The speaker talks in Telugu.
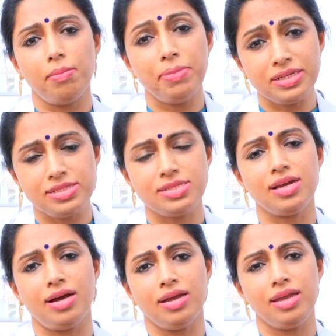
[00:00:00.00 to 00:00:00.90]

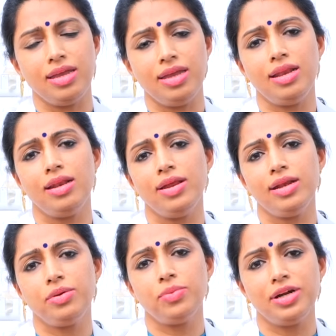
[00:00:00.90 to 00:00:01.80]
బెస్ట్గా ఈ
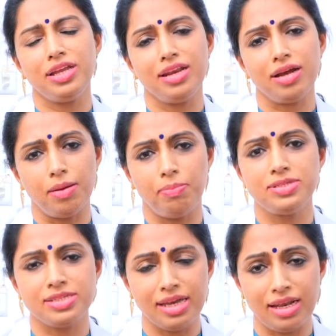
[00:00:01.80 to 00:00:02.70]
ఇటువంటి అయిన
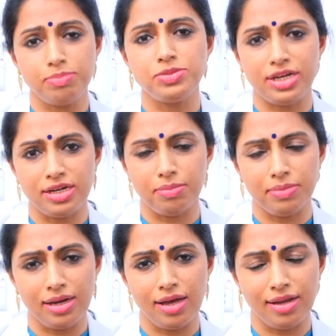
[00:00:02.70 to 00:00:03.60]
కపుల్స్కి హెల్ప్ చేయటం
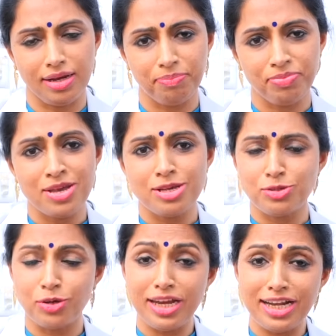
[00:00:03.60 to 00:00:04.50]
ఎలా అని
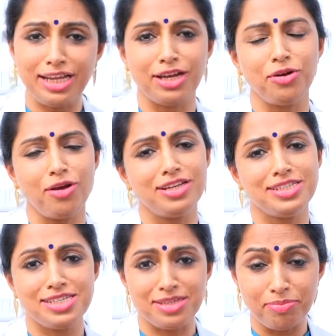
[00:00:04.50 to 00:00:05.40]
సో ఈ
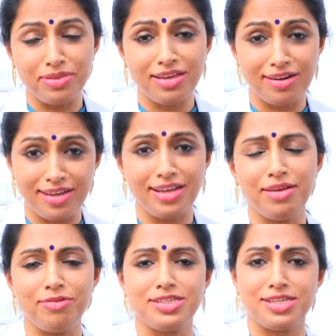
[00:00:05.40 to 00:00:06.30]
టెక్నాలజీ సంథింగ్
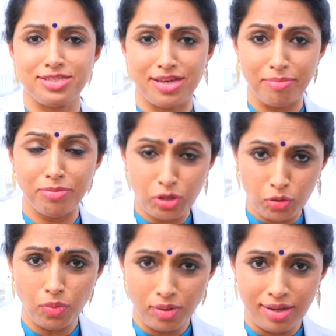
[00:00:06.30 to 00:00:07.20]
రియలీ విచ్ హెస్ కమ్
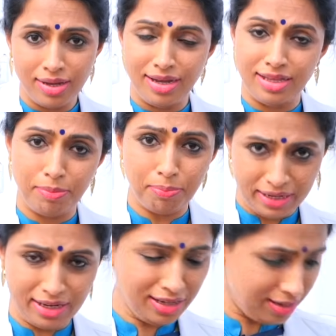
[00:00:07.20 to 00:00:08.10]
న్యూ ఇది
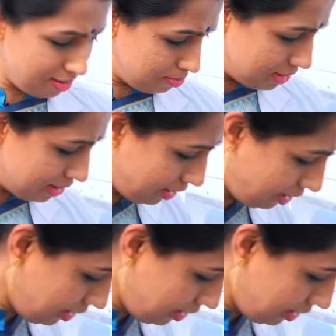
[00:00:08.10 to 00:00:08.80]
పయనీర్ అనమాట